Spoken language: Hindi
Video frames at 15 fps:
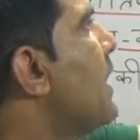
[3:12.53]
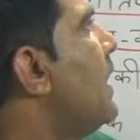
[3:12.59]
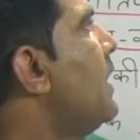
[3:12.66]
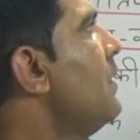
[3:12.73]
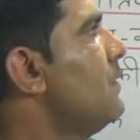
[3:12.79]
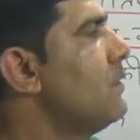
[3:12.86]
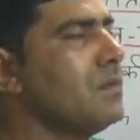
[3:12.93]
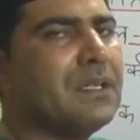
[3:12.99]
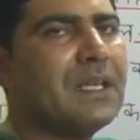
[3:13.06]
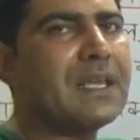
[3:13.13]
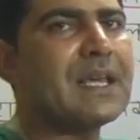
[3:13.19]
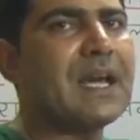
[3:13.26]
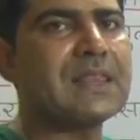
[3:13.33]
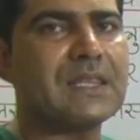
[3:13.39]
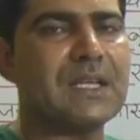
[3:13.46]
का
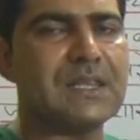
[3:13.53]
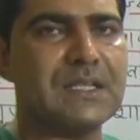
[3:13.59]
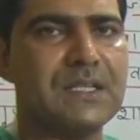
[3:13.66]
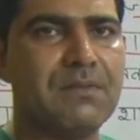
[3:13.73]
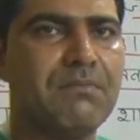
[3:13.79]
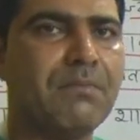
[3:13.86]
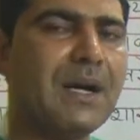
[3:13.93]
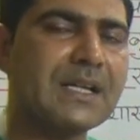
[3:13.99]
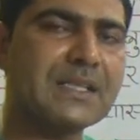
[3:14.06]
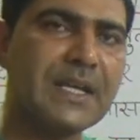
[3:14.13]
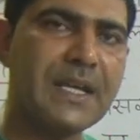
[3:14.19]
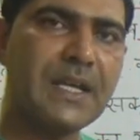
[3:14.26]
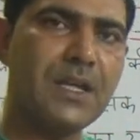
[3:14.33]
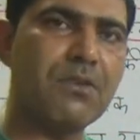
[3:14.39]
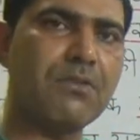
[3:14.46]
ज्ञाता था
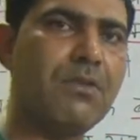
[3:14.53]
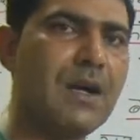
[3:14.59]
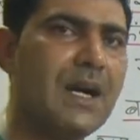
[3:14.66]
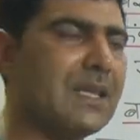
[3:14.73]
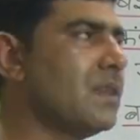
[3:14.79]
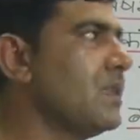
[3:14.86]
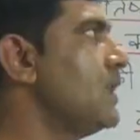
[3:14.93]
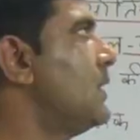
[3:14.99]
भाषाएं इनको आती